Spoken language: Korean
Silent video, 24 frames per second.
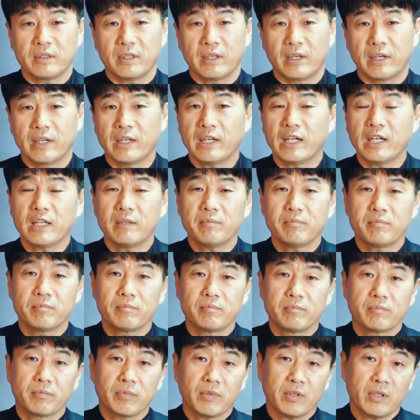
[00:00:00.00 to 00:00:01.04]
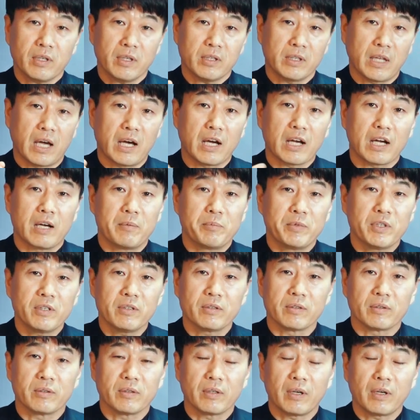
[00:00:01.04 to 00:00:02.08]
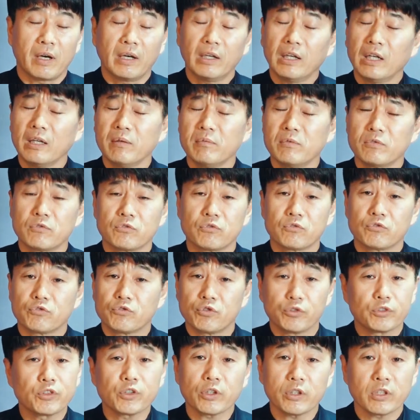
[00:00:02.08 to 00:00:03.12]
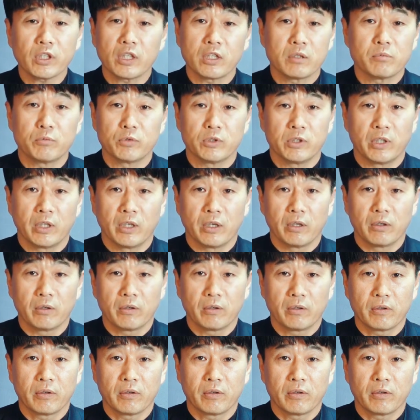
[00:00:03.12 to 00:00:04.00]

하나님께 나아가면 하나님 주셔야 되는 분이에요.